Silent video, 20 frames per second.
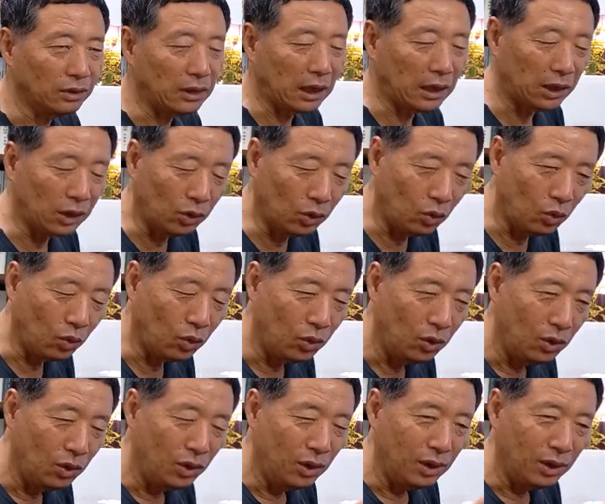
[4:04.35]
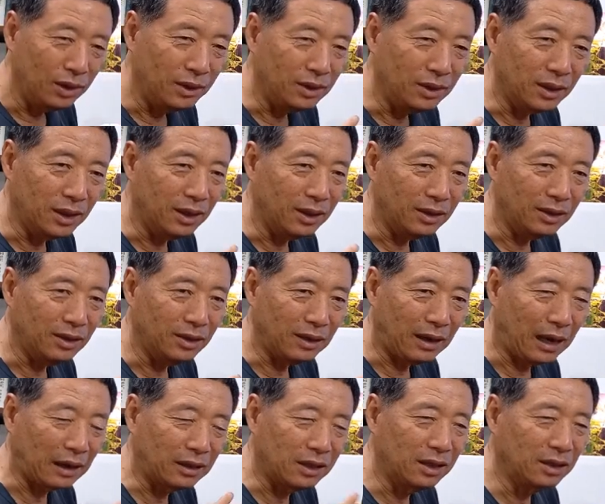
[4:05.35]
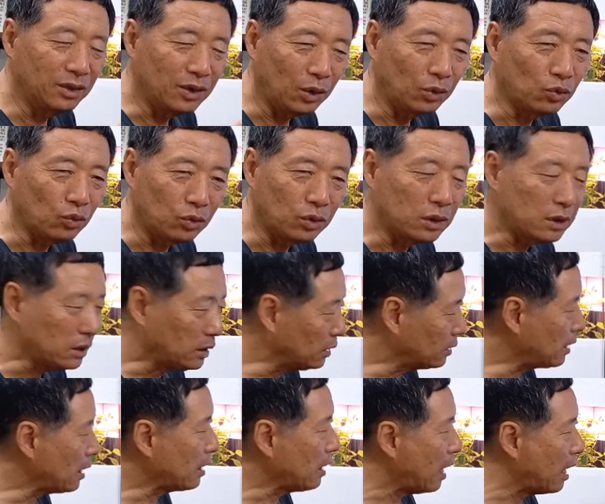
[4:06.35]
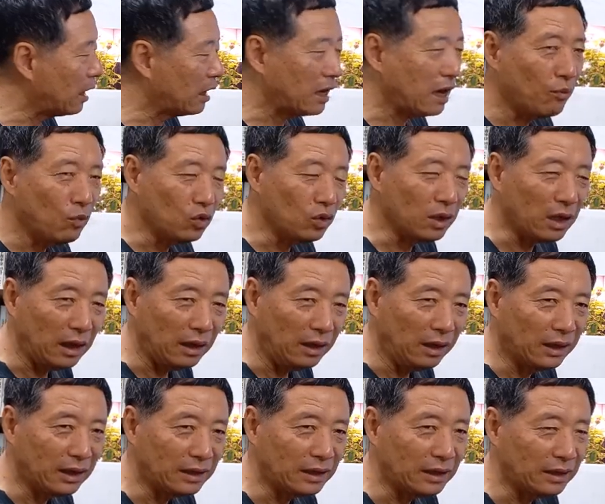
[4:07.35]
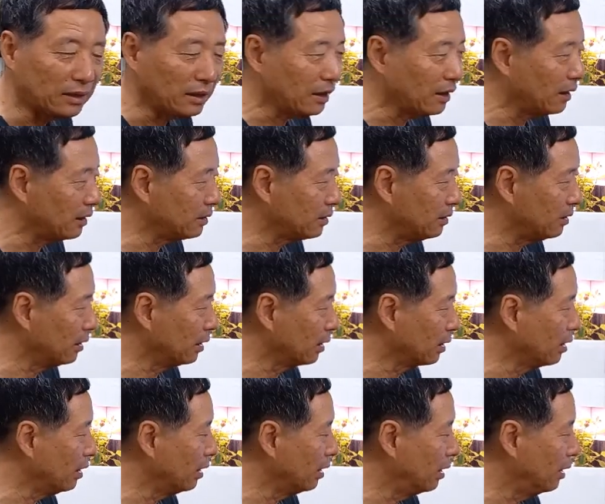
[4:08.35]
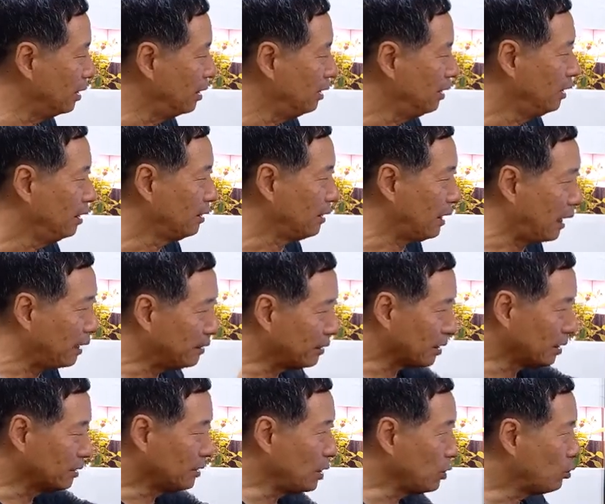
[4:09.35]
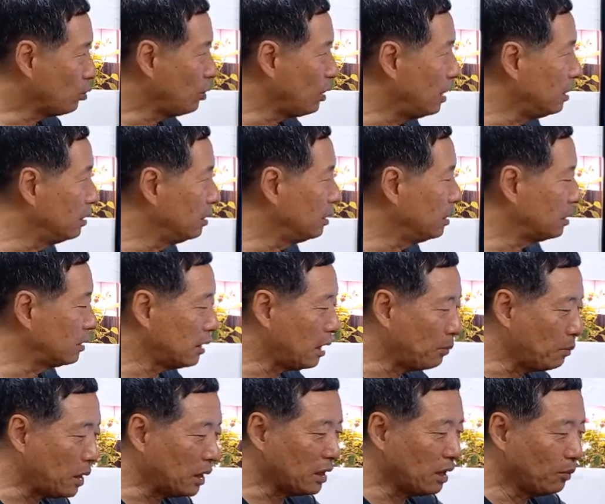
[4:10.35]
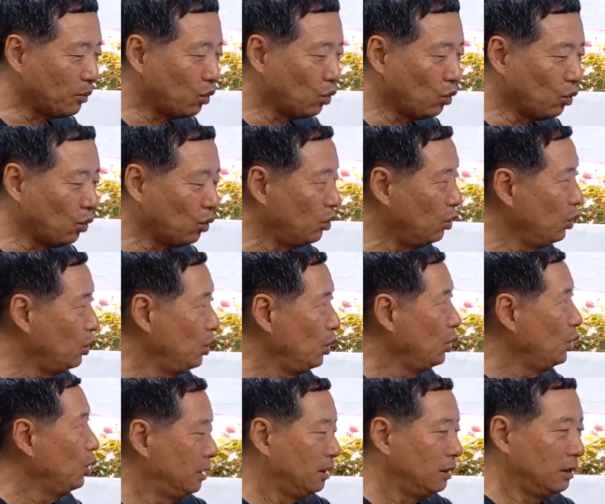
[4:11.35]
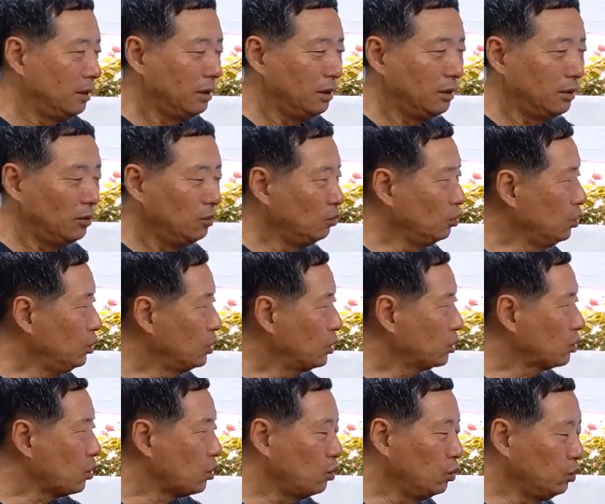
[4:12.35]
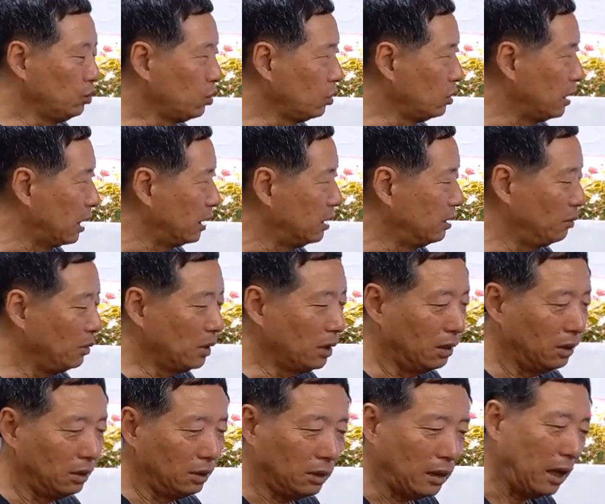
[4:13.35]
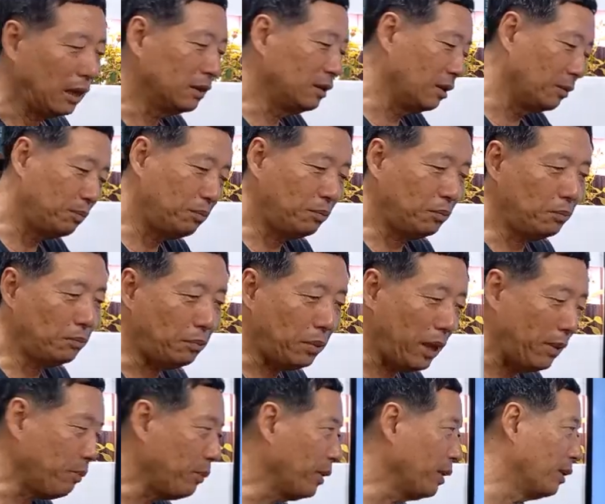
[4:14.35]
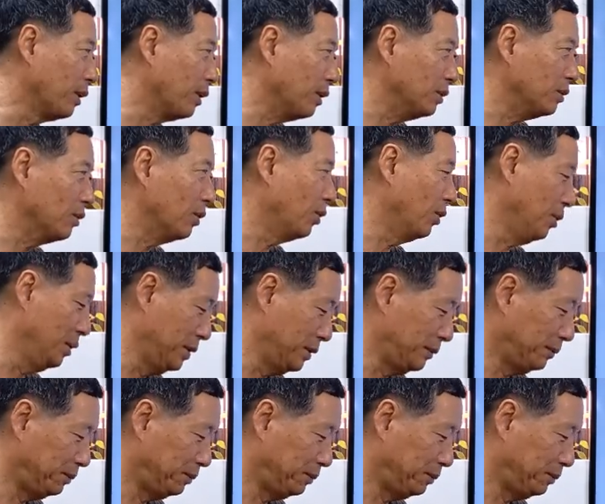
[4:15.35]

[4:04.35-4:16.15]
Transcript: 자기도 이제 같은 전주 출신 그때는 한 가문이다 이렇게 생각했으니까 단자를 제출했는데 딱 받아보고 문정공 후손이 아니면은 다 이제 빼버린 거죠.